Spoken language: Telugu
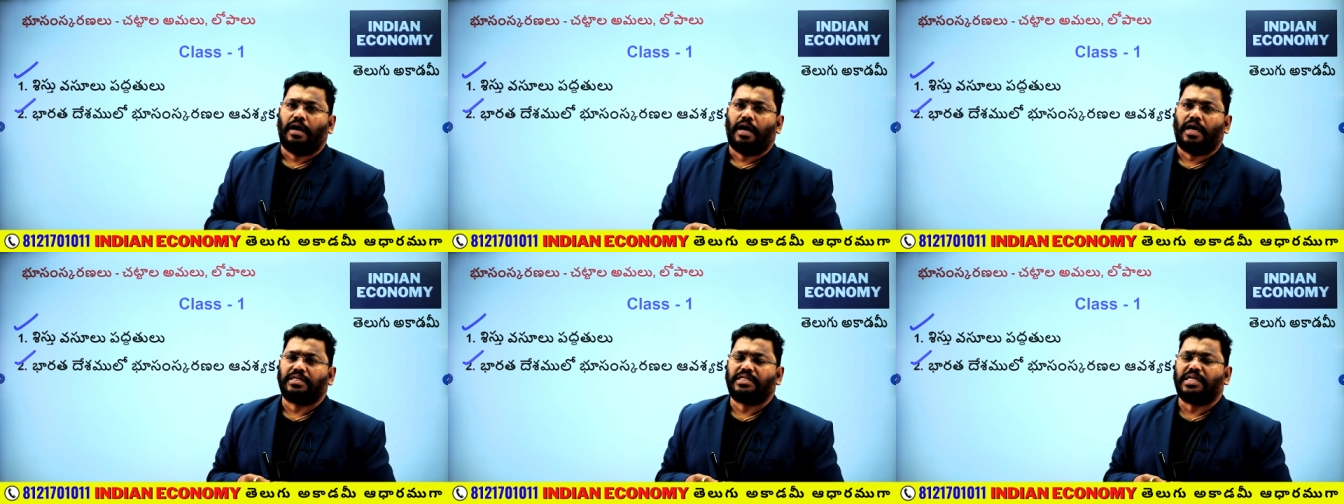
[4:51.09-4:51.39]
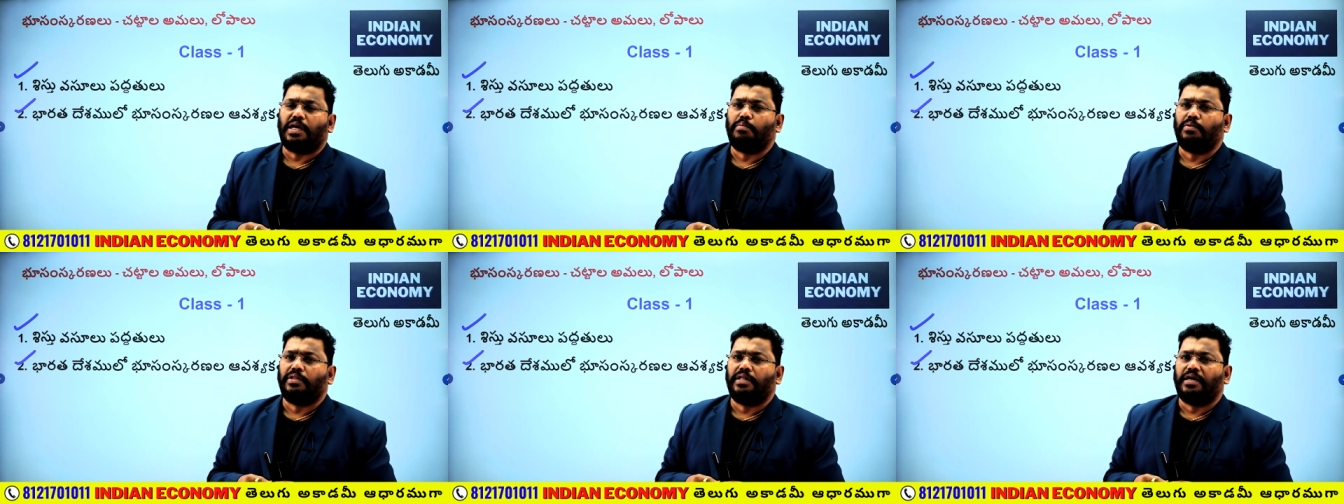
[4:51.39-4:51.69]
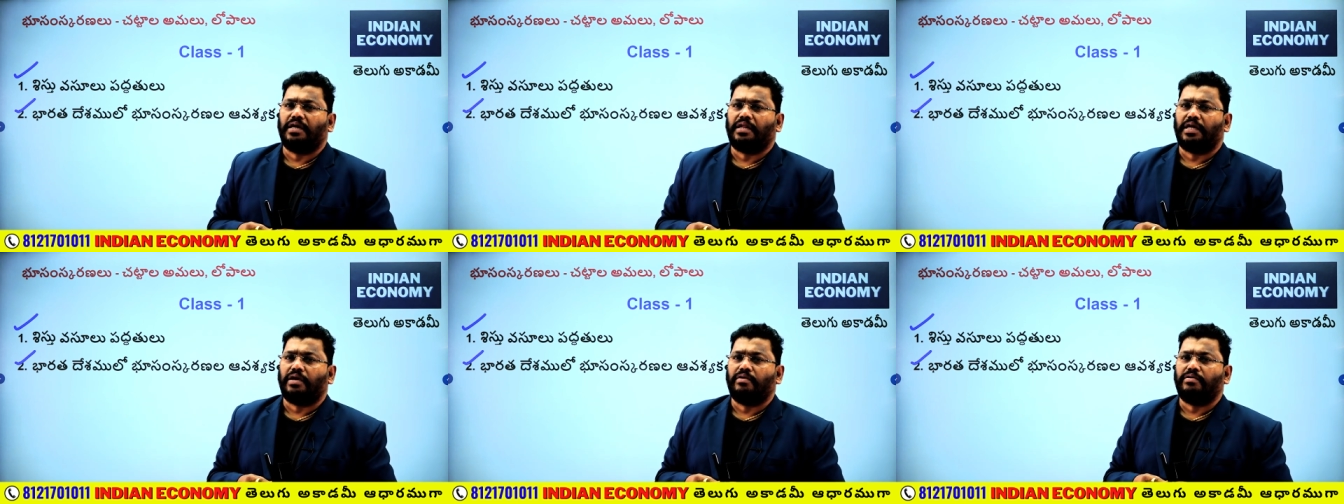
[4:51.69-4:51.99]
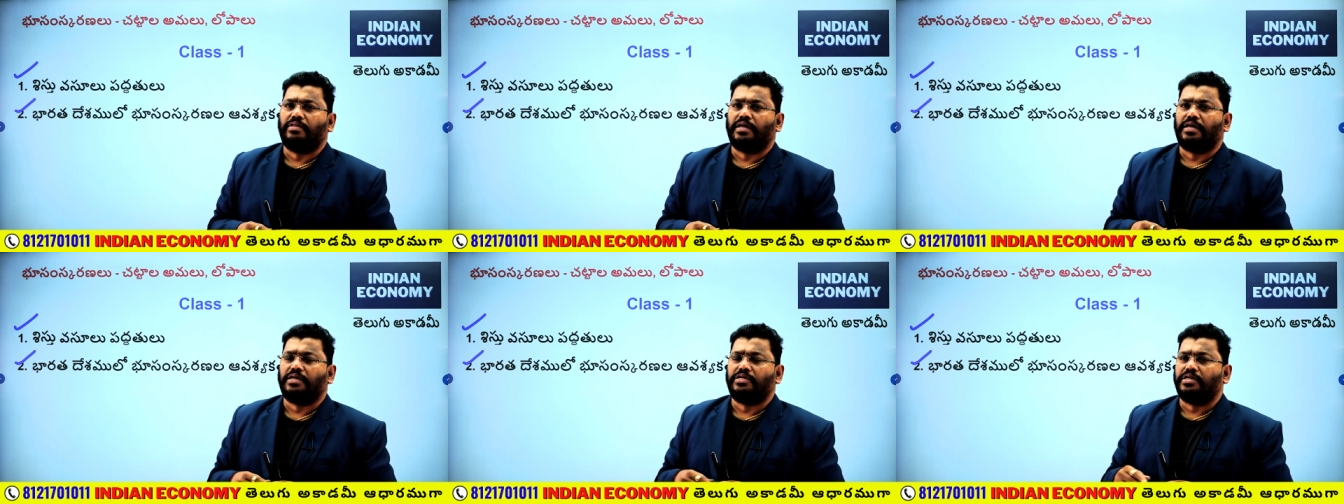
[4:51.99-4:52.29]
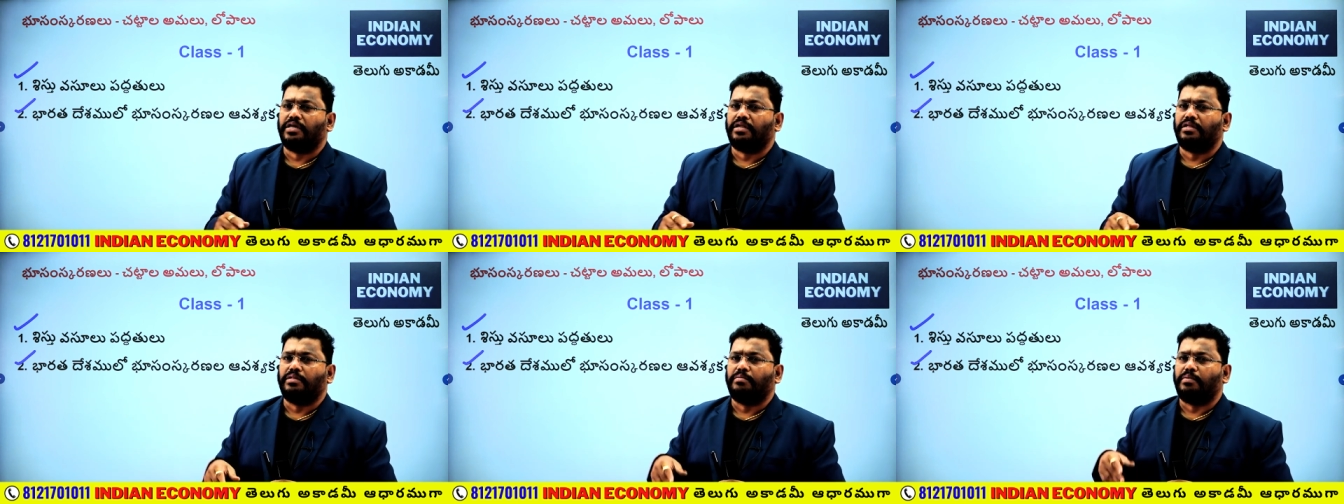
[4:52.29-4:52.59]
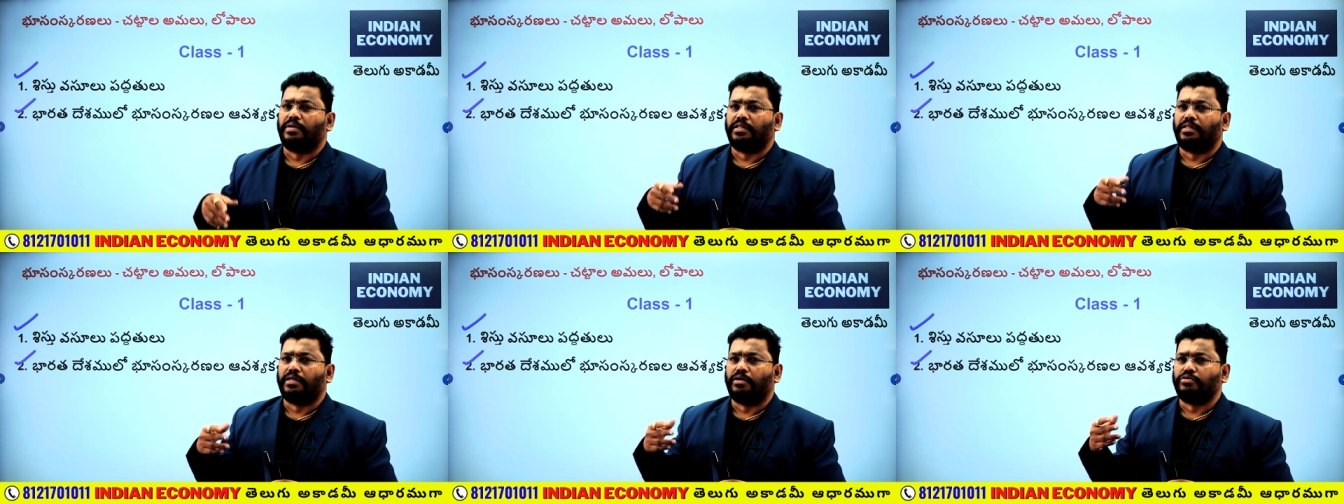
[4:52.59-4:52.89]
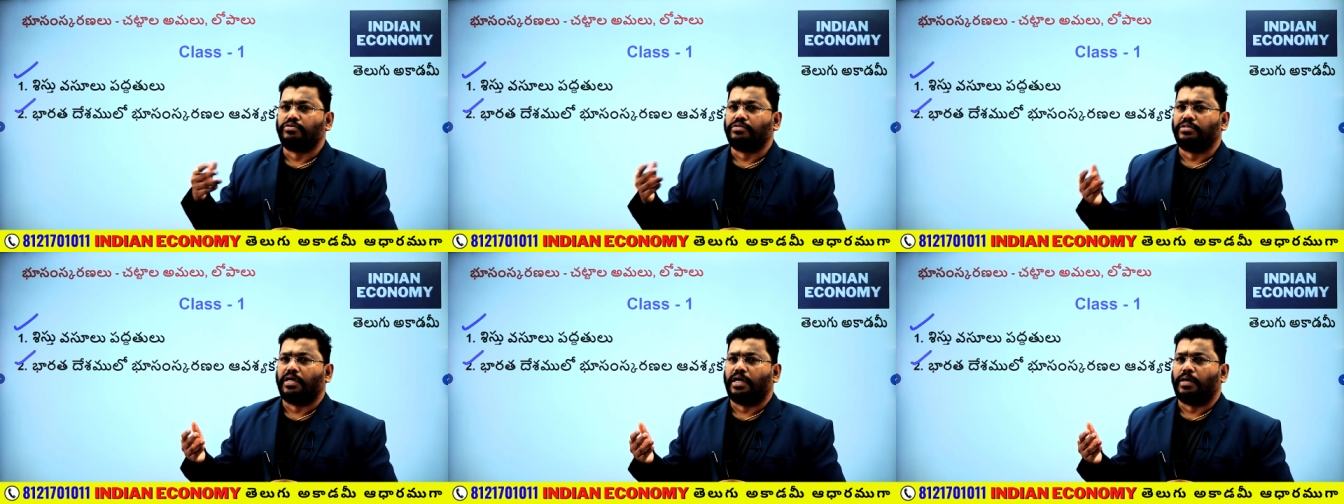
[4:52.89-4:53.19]
ఆసాముల దగ్గరికి ఏ విధంగా చేరింది మనకు
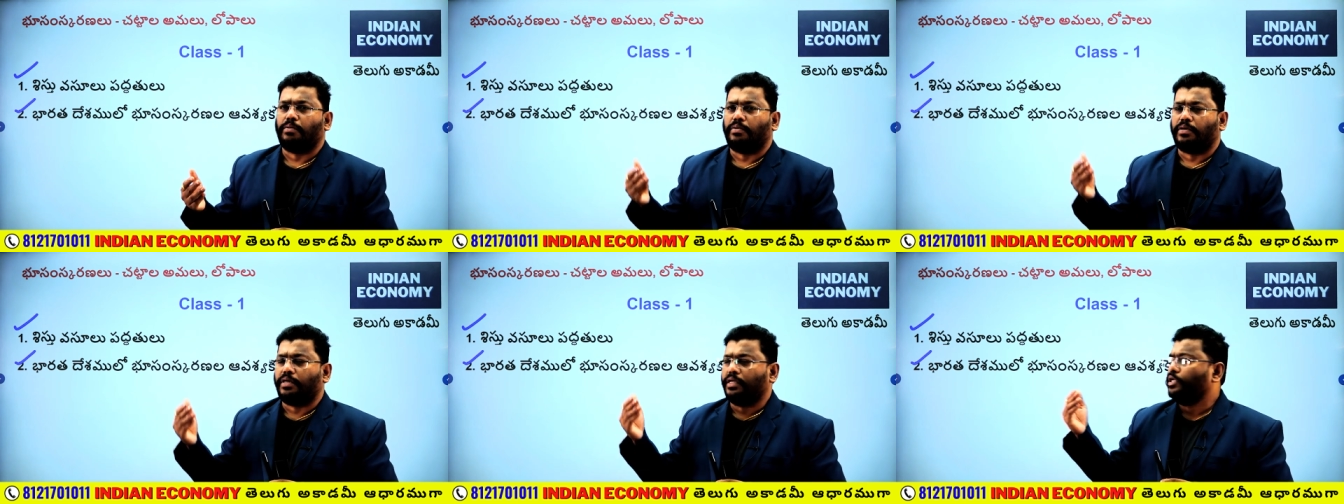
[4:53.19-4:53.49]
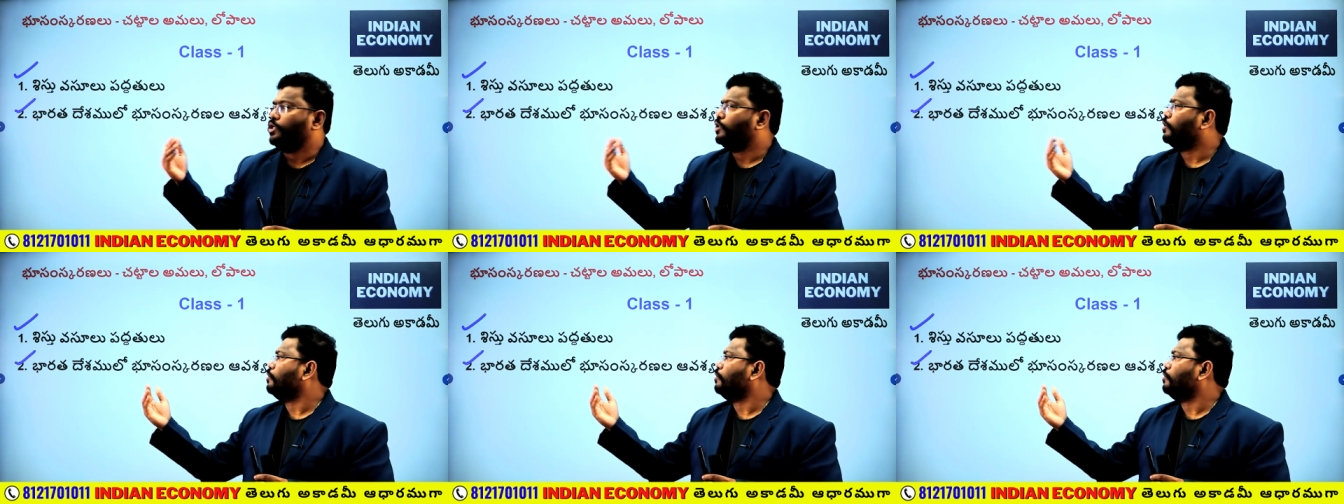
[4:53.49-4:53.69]
తెలుస్తుంది కాబట్టి